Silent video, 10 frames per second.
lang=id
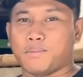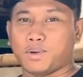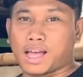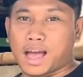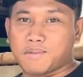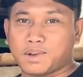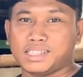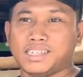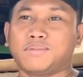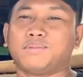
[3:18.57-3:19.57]
punya
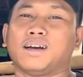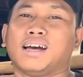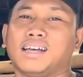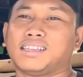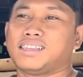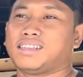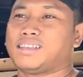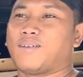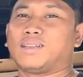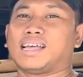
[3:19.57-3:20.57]
amunisi buat
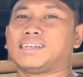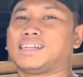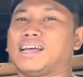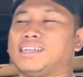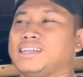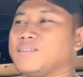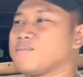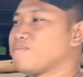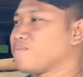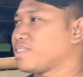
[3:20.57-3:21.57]
kontes nanti
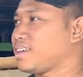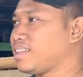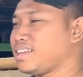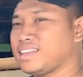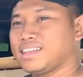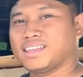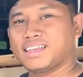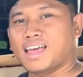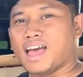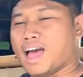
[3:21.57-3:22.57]
ini
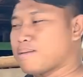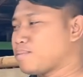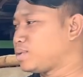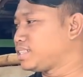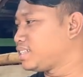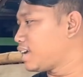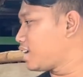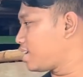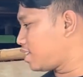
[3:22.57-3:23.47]
amunisinya